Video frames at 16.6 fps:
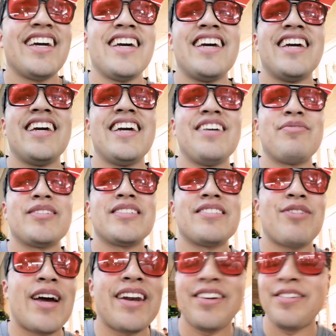y pues
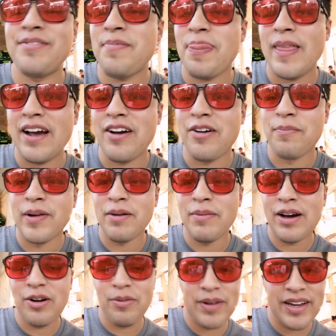bueno,
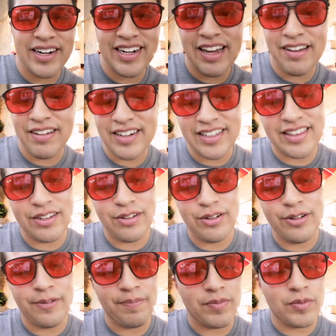acompáñenme a comer, la verdad
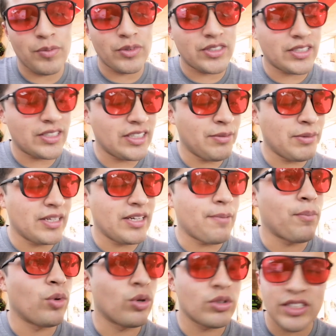tengo muchísima,
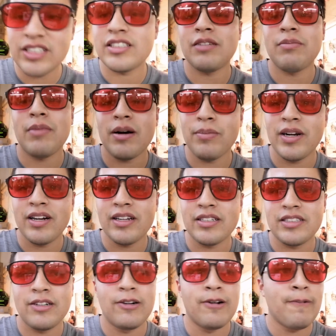muchísima hambre, les
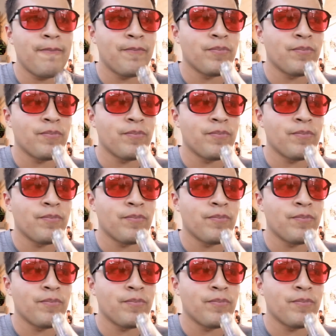digo,